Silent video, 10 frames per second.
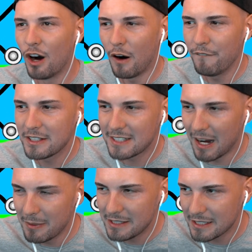ob wir
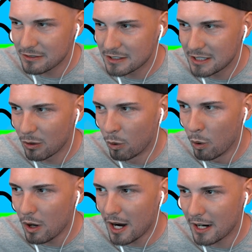damit jetzt uns hier
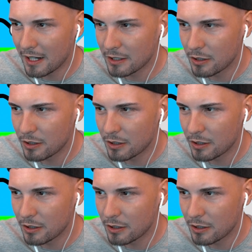hochackern